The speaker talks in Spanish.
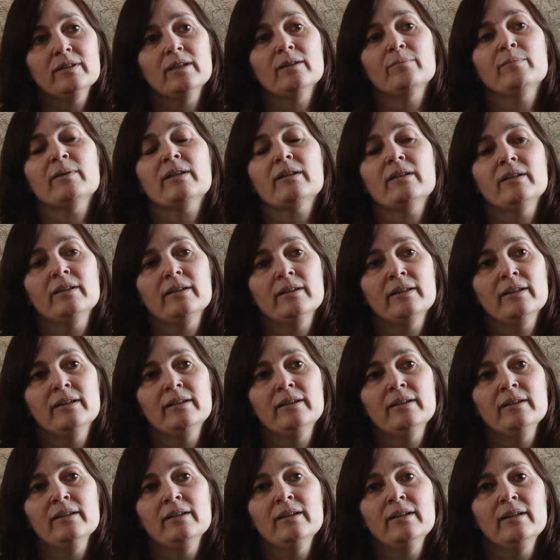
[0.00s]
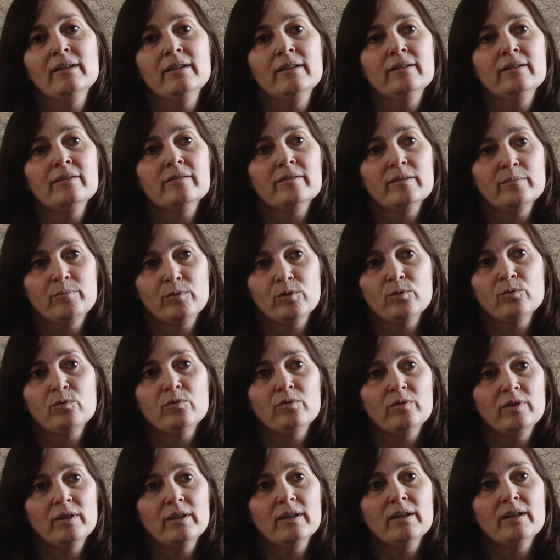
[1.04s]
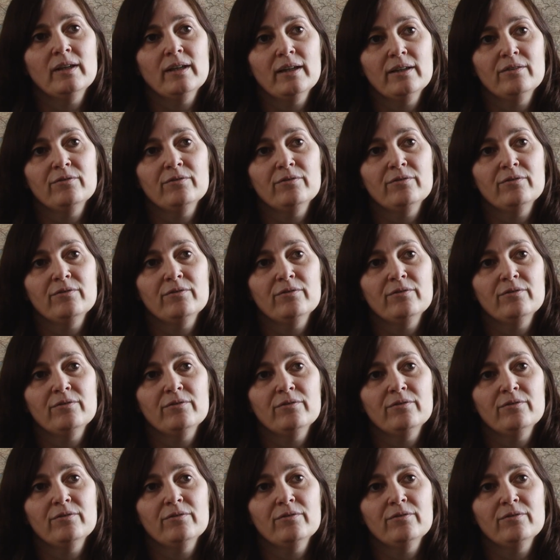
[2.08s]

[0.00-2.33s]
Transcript: Y a partir de ahí se produce la